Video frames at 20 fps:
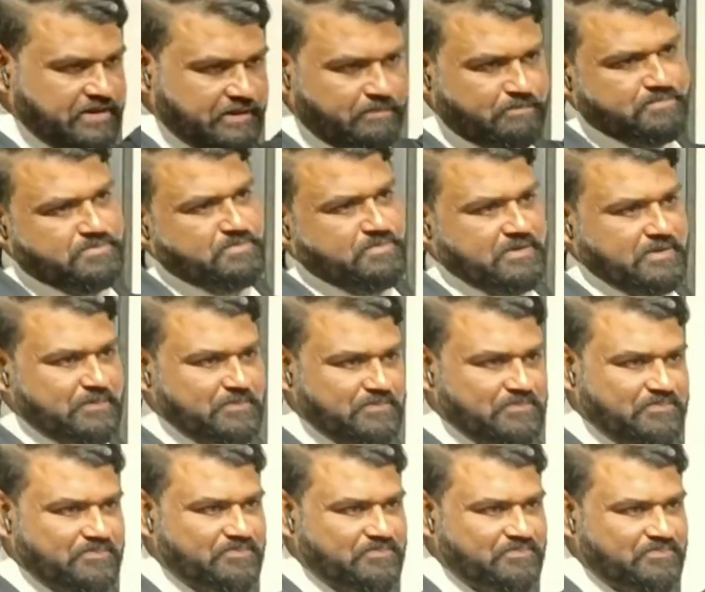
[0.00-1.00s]
शेप्स में
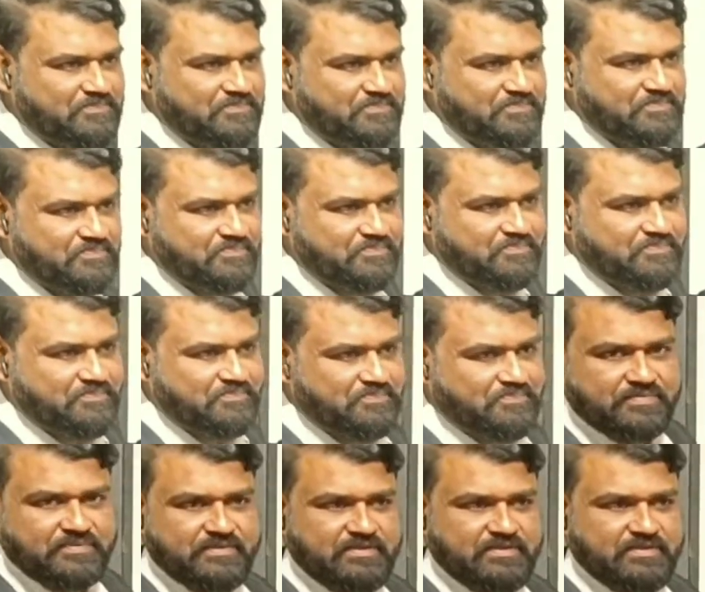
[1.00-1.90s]
क्या बात है